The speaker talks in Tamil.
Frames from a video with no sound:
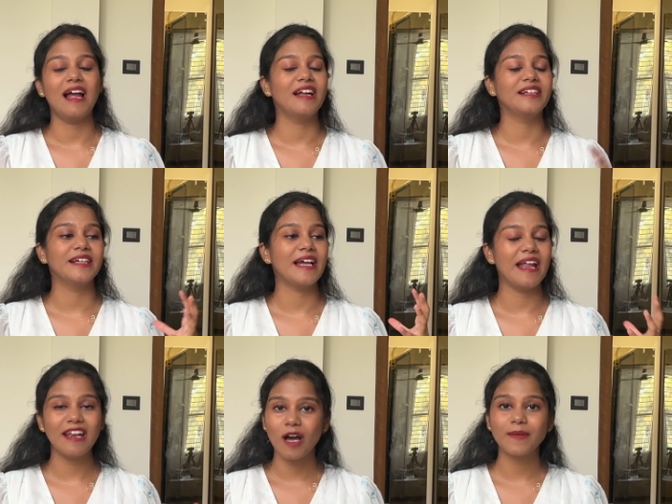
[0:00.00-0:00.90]
அண்ட்
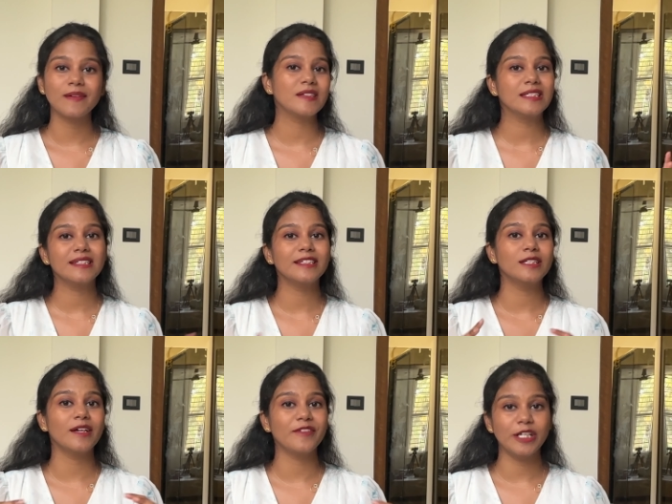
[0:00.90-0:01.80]
எல்லாமே வந்து
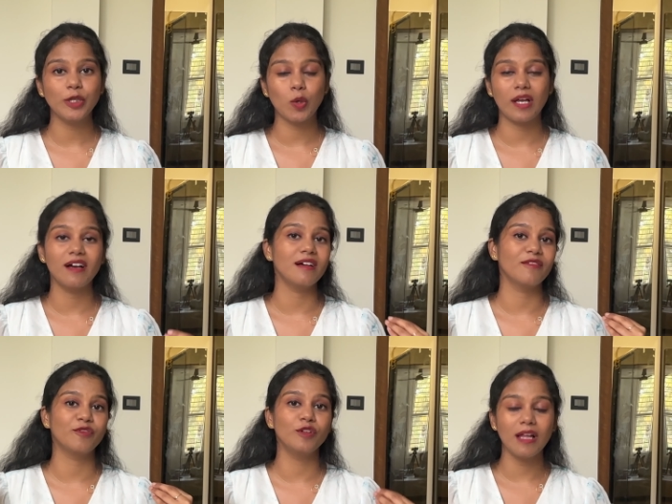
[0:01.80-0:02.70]
இந்த வீடியோவில்
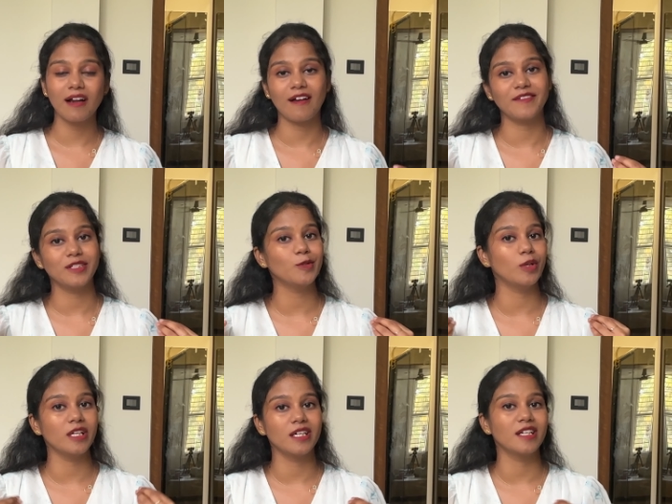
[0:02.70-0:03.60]
ஃபுல்லாக நான் வந்து
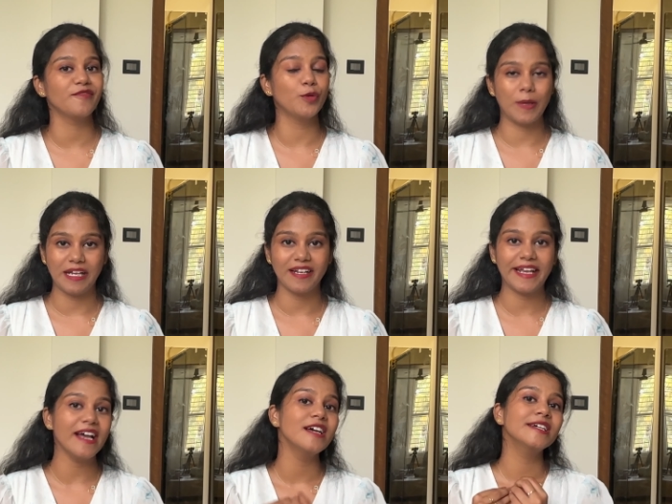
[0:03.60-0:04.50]
உங்களுக்கு ரிவ்யூ
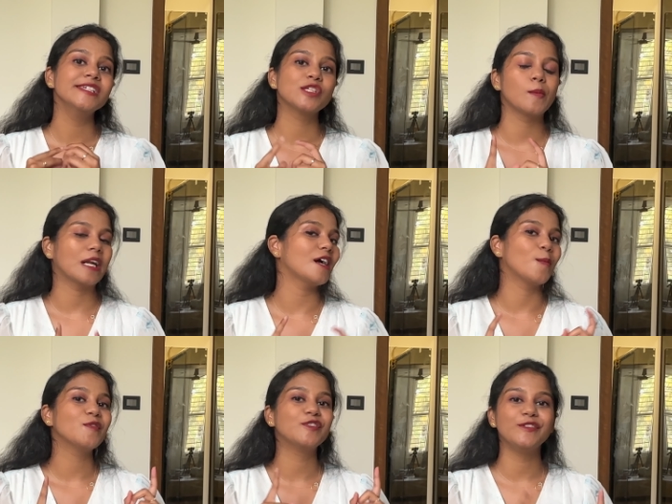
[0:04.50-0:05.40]
பண்ணியிருக்கேன் ஸோ
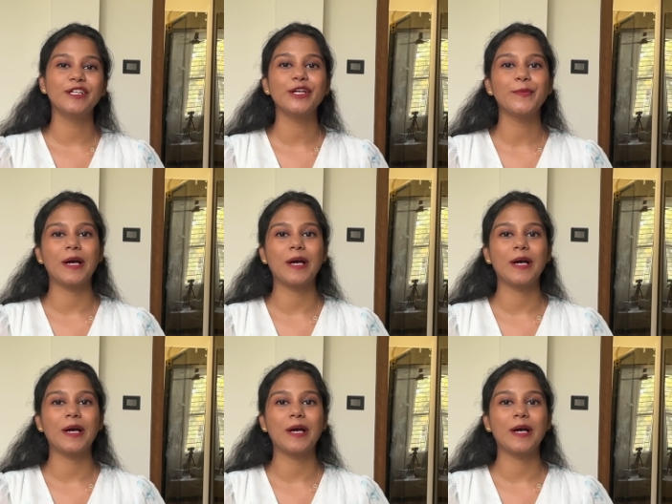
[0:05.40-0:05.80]
மறக்காமல் ஃபுல் வீடியோ